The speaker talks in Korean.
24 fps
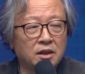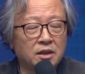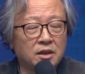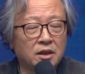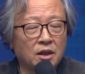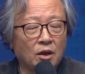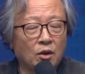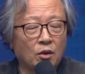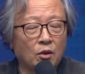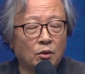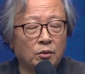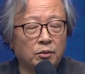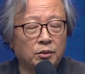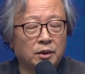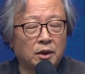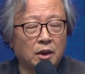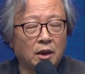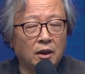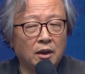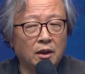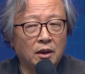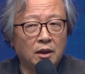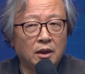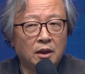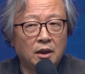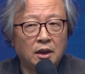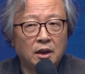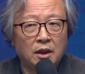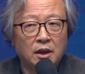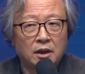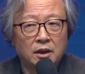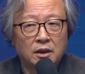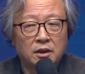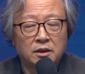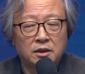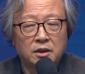시대로부터
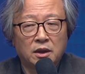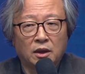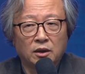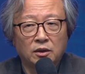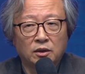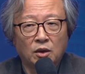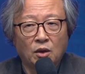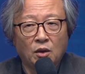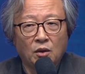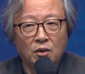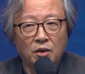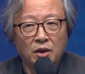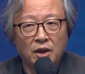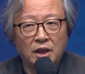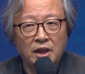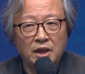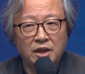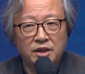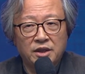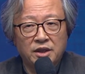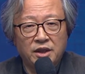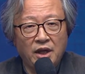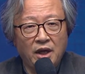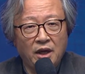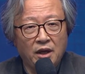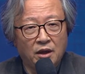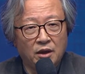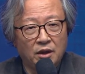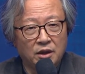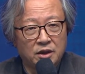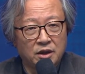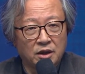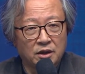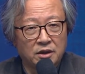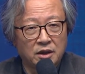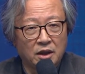청동기 시대에
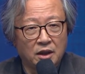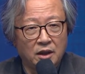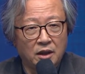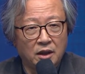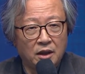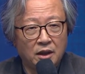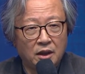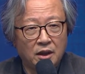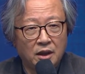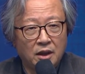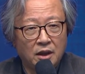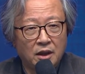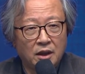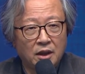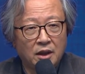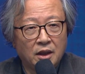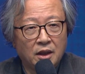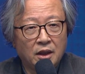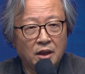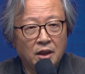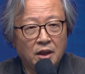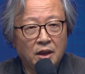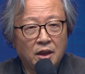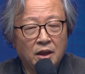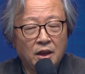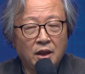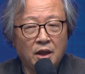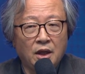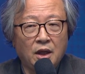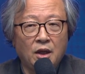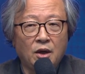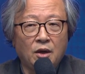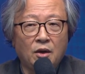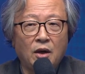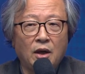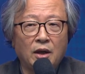걸쳐서
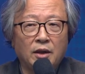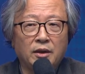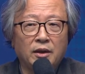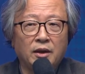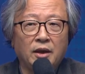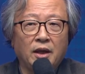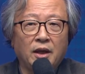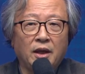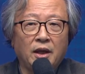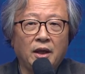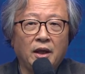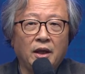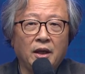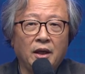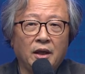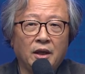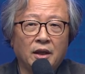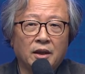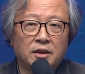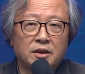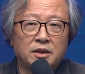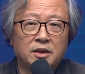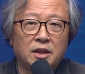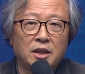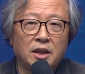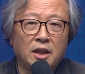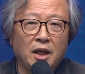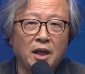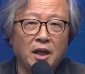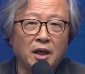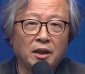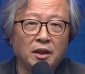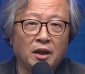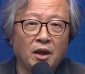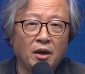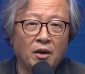일관되게
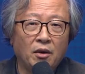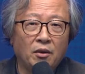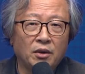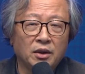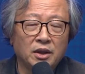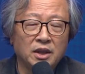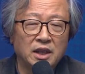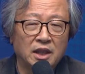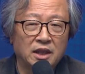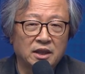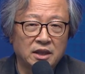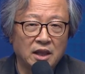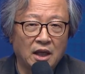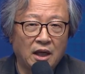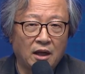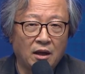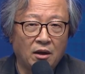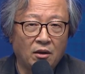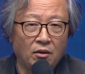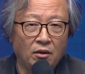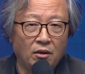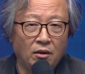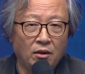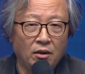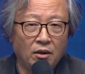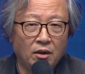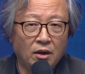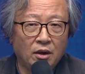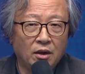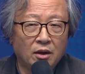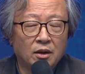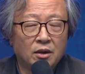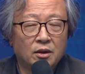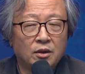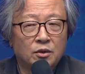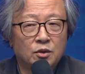진행되어 온 역사라고
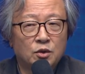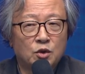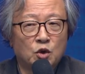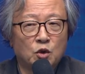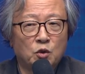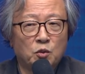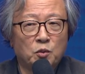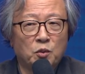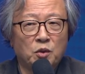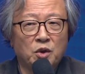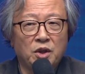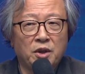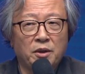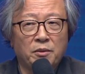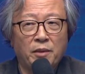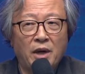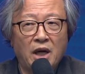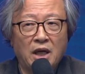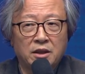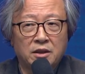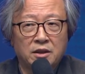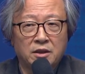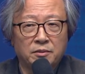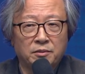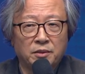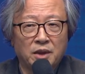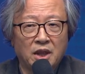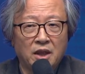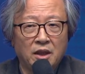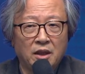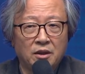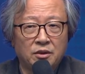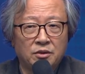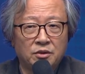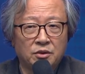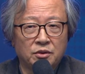충분히
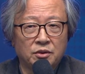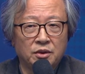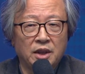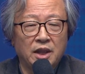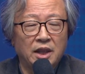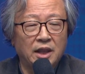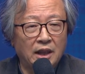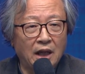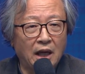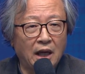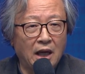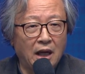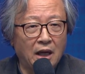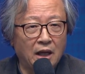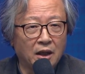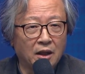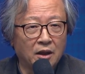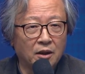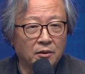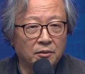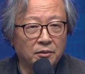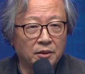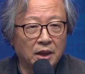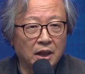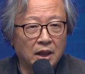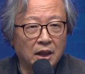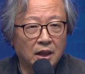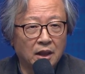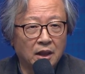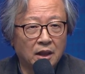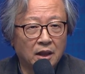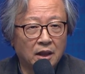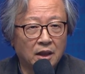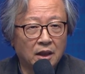말씀드릴 수 있다라는 겁니다.